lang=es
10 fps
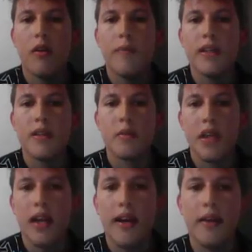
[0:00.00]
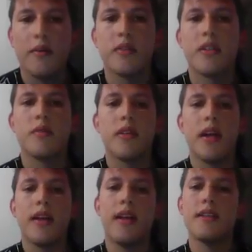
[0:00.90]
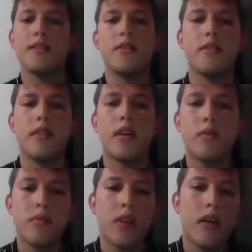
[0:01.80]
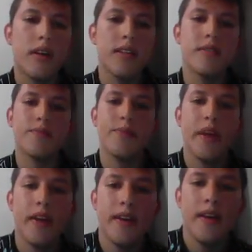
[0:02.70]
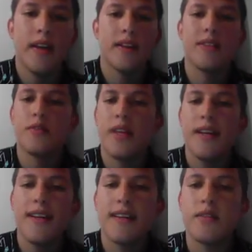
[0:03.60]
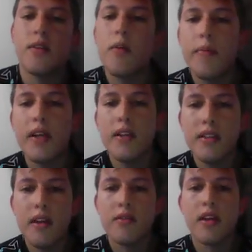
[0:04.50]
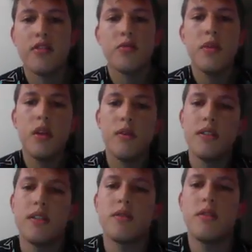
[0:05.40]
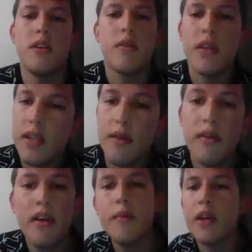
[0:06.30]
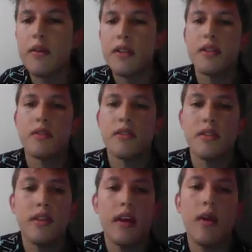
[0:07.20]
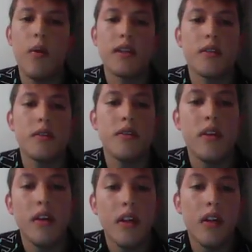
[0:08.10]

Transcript: luego pasamos a la segunda generación de computadores la segunda generación comprende desde los años 1959 a 1964